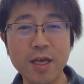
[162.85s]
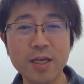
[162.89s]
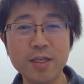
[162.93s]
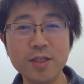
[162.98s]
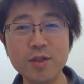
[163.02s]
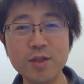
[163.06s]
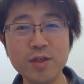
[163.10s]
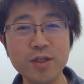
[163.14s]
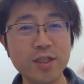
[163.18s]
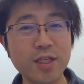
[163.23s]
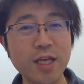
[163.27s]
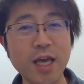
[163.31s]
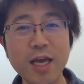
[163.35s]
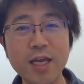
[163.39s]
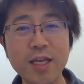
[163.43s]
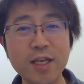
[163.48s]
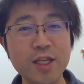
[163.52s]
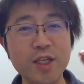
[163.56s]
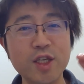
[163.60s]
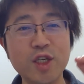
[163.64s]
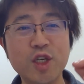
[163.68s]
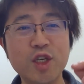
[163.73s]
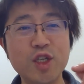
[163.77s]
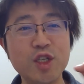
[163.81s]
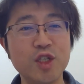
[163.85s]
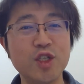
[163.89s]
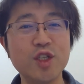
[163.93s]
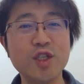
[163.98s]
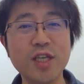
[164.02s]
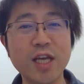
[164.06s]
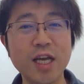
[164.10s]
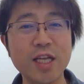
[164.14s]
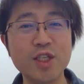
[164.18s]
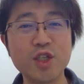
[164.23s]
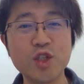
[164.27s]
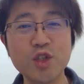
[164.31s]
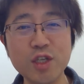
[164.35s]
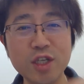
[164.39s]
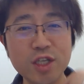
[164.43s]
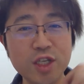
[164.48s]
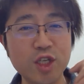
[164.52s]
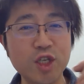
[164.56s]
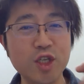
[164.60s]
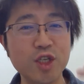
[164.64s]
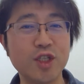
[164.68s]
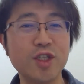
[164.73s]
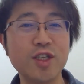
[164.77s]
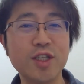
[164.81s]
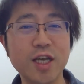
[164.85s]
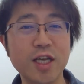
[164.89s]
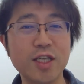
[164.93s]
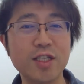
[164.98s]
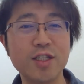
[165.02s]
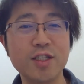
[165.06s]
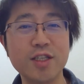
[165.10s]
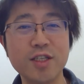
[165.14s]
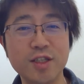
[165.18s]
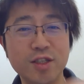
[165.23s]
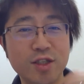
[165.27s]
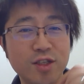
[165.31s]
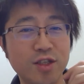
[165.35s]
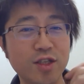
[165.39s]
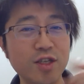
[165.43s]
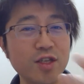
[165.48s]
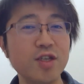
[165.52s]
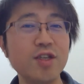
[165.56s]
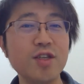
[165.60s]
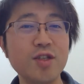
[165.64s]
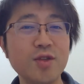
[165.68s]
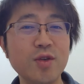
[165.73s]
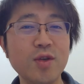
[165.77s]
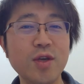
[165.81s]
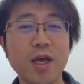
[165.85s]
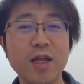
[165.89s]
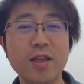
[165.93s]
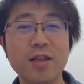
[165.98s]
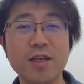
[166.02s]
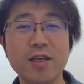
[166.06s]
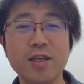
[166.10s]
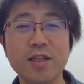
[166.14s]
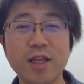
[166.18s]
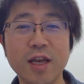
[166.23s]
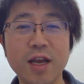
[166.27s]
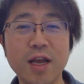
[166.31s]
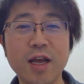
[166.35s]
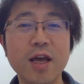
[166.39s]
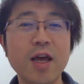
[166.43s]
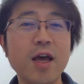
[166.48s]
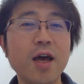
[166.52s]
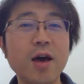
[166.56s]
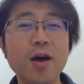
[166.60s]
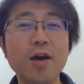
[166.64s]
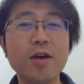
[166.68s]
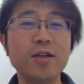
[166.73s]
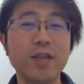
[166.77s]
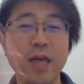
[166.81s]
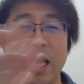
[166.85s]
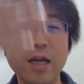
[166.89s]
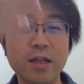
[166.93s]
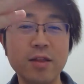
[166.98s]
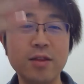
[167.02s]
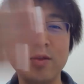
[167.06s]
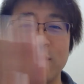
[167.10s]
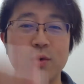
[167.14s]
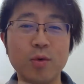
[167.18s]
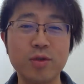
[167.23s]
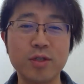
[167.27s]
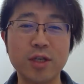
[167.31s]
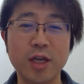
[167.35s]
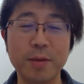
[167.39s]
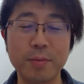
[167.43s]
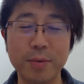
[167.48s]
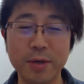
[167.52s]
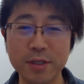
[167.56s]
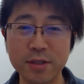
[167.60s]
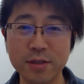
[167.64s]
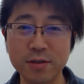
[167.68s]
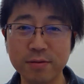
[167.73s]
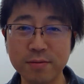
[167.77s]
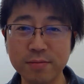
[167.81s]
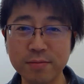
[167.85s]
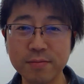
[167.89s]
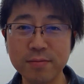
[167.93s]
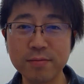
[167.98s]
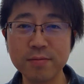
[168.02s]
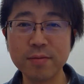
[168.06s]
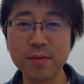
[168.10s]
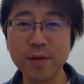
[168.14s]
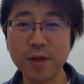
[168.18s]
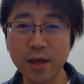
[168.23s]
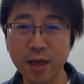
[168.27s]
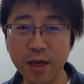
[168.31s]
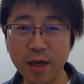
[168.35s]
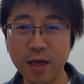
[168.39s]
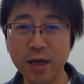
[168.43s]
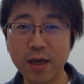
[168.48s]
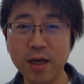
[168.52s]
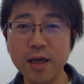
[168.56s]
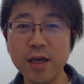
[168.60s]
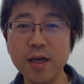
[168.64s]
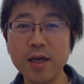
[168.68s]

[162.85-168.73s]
そのサインに気づかずにずっとやってきたら、ガンって下ろされます。はい。